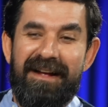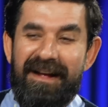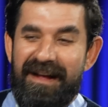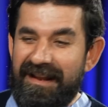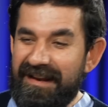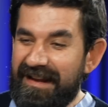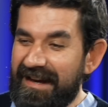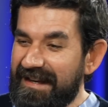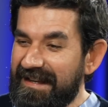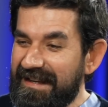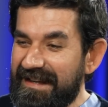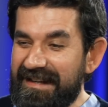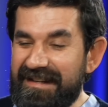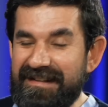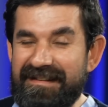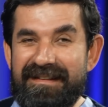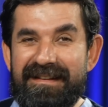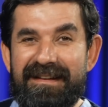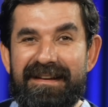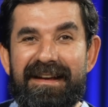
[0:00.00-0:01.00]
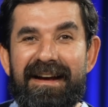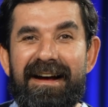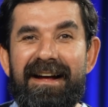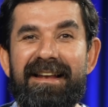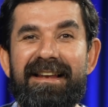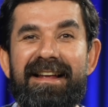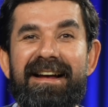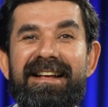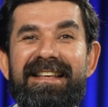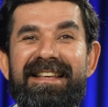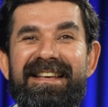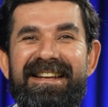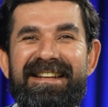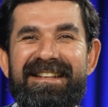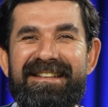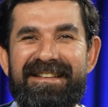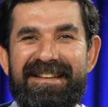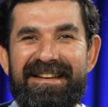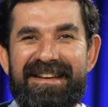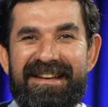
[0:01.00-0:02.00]
Alan gitti, alan
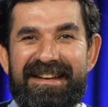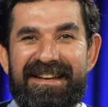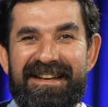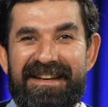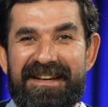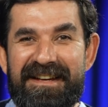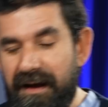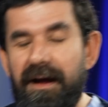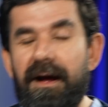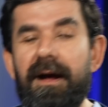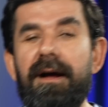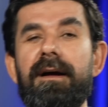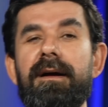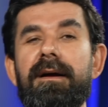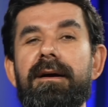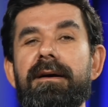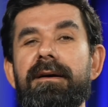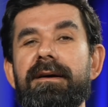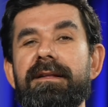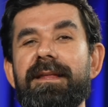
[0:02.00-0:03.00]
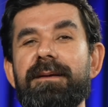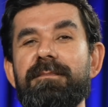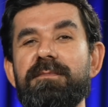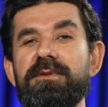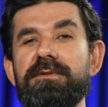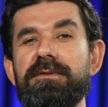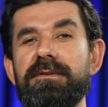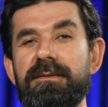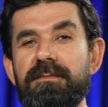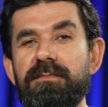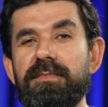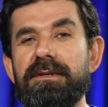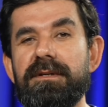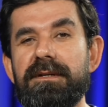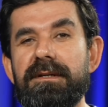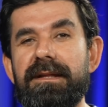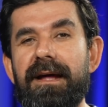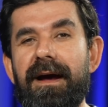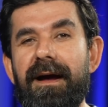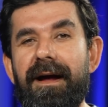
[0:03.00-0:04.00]
gitti. Ha demiş bir
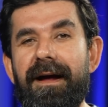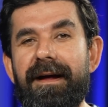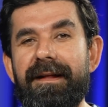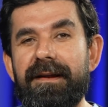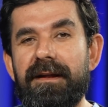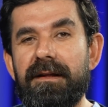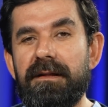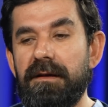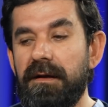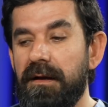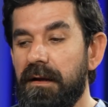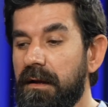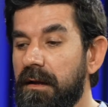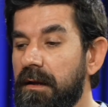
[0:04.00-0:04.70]
şey daha anladık.